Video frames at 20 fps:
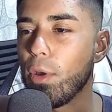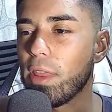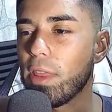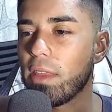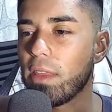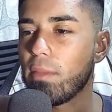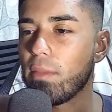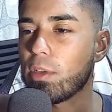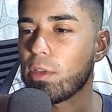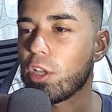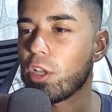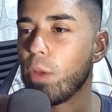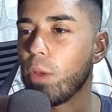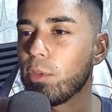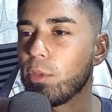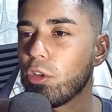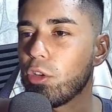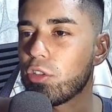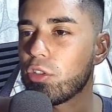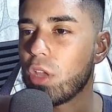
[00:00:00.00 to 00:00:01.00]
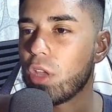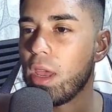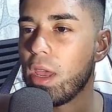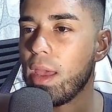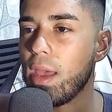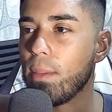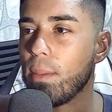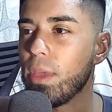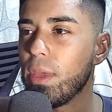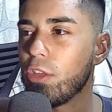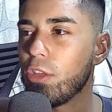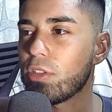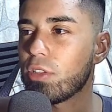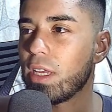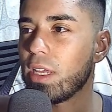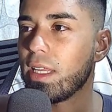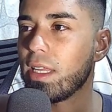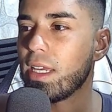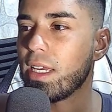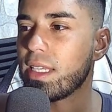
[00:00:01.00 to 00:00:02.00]
Vamos a Options, Video
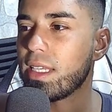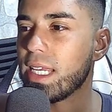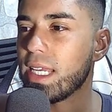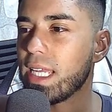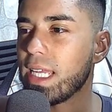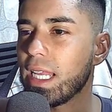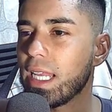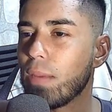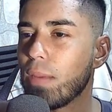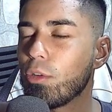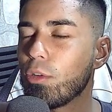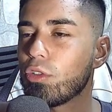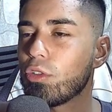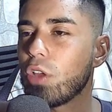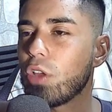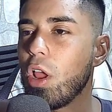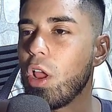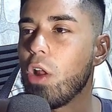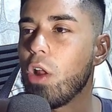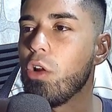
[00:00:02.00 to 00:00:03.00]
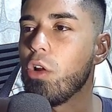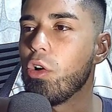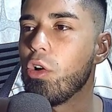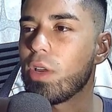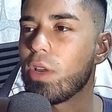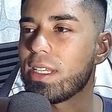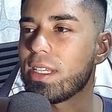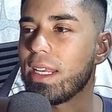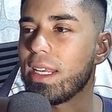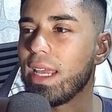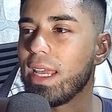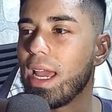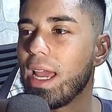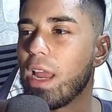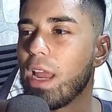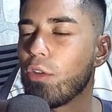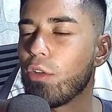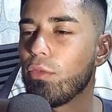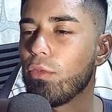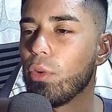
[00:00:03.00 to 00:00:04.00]
Settings y ya tenemos lo que sería la
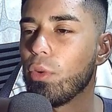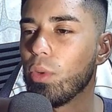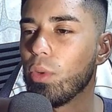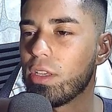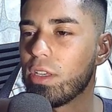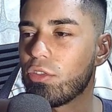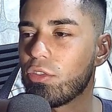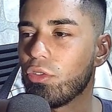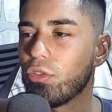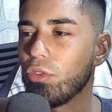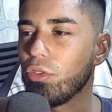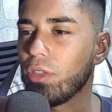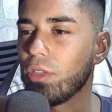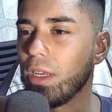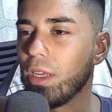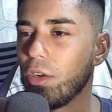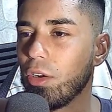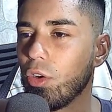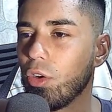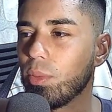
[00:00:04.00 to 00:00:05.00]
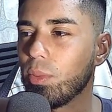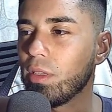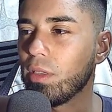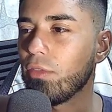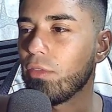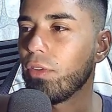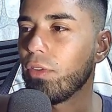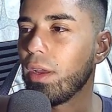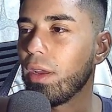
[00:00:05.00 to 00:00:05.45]
configuración del Optifine.